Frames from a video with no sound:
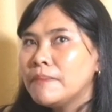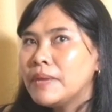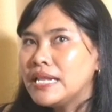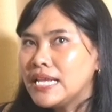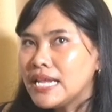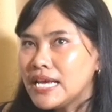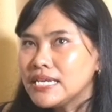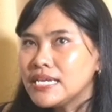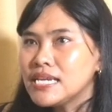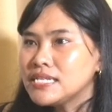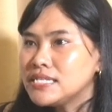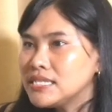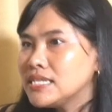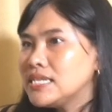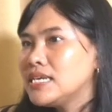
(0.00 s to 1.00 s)
balik lagi
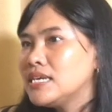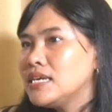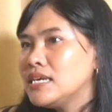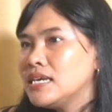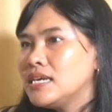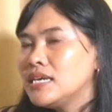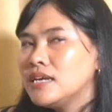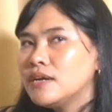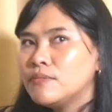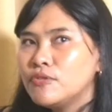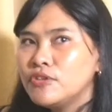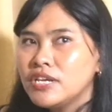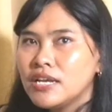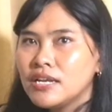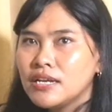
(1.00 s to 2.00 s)
rezeki
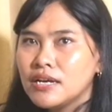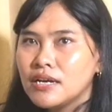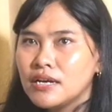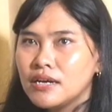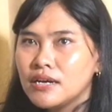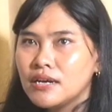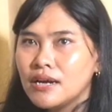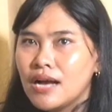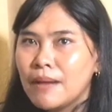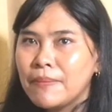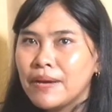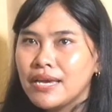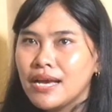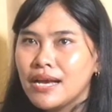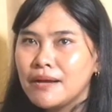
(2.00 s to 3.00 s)
kemudian uh,
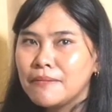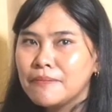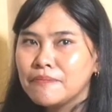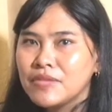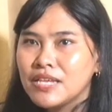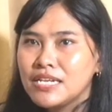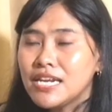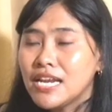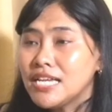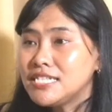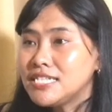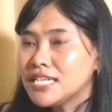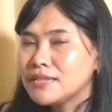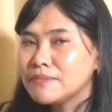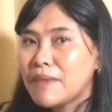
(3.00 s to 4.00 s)
apa ya
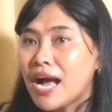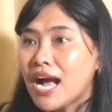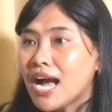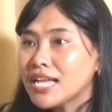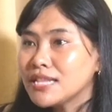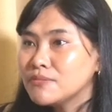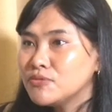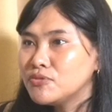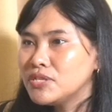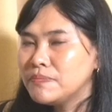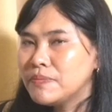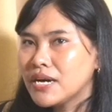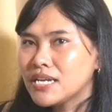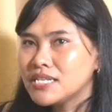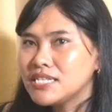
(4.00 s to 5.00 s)
derajat pangkatmu di
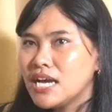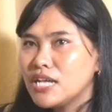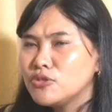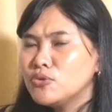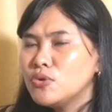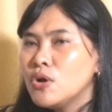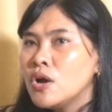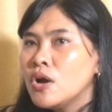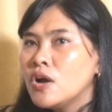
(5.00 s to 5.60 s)
pekerjaan tuh